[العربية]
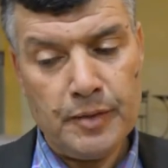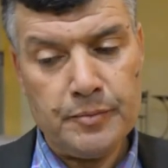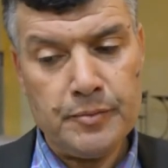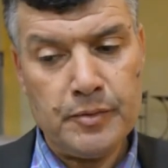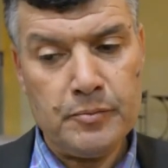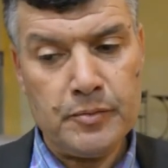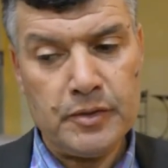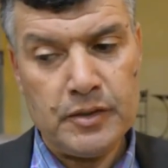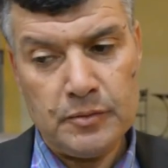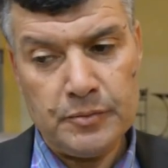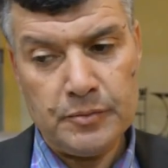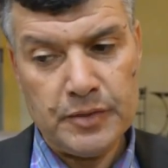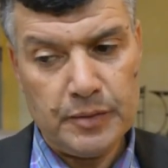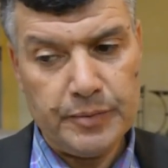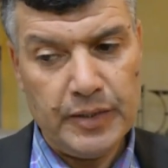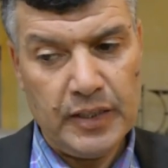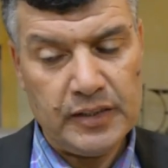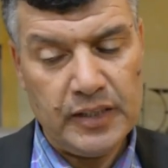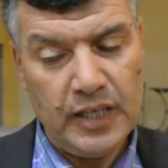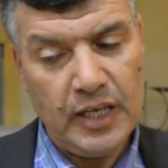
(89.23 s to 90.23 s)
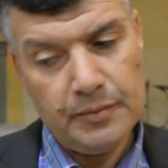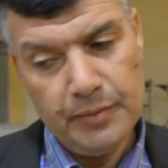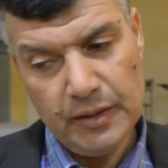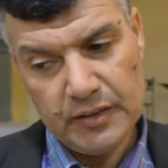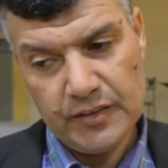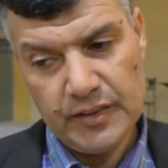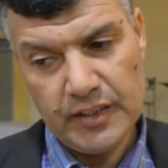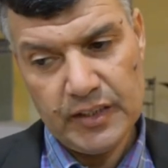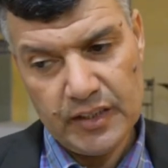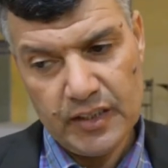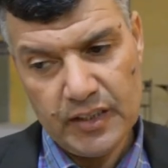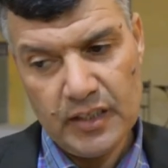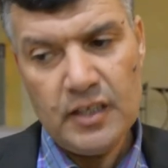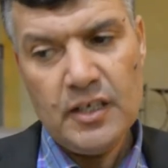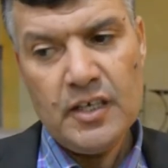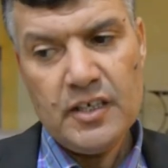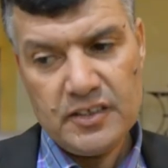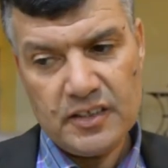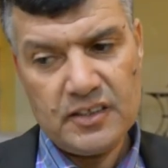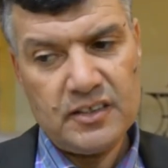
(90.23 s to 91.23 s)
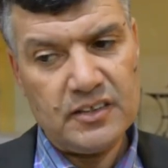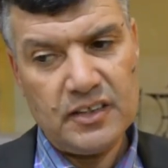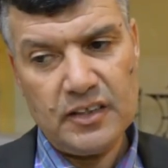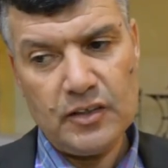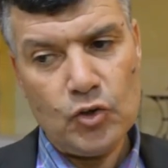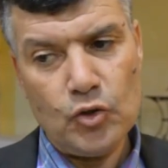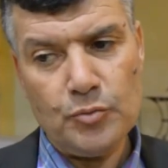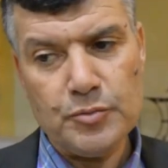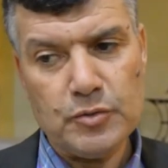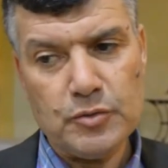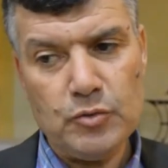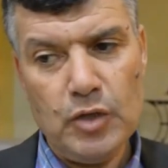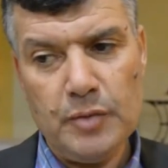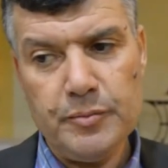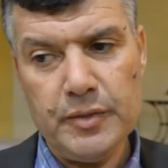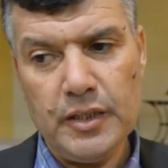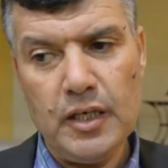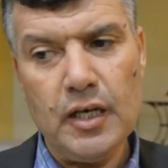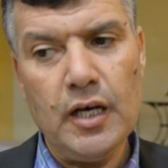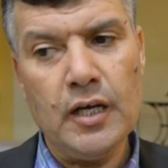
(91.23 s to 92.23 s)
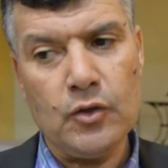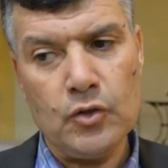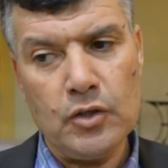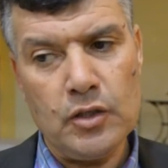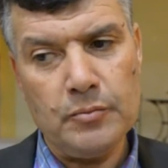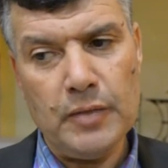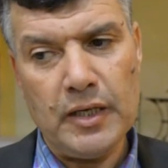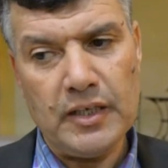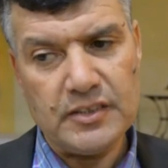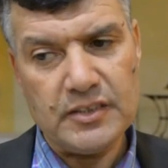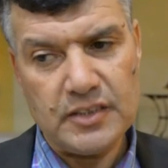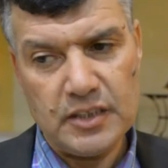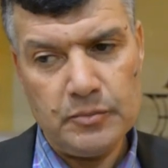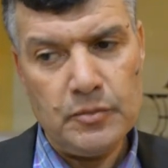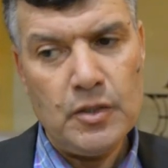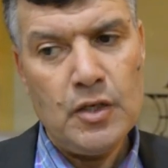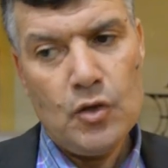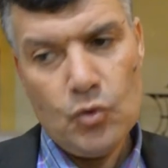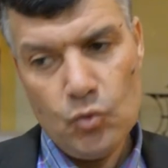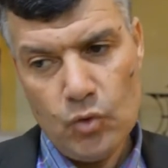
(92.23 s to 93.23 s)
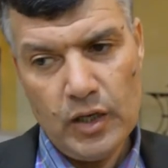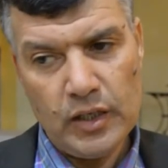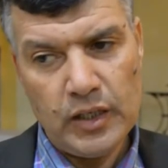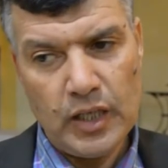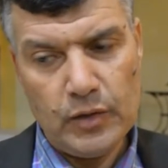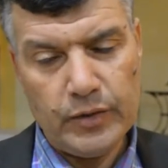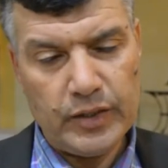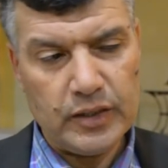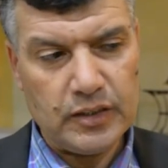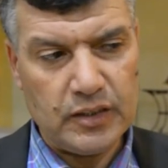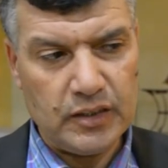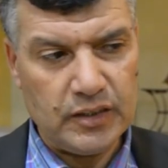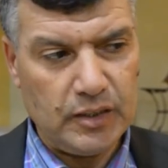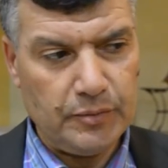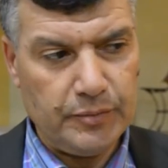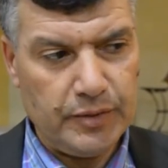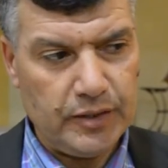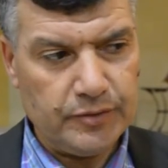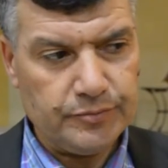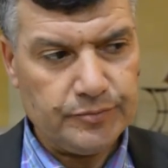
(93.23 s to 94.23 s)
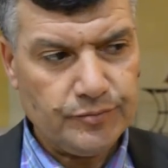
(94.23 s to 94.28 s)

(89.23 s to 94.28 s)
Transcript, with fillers: من طبيعة الحال بعد ذلك ستنطلق مجموعة من المراسم والقوانين التنظيمية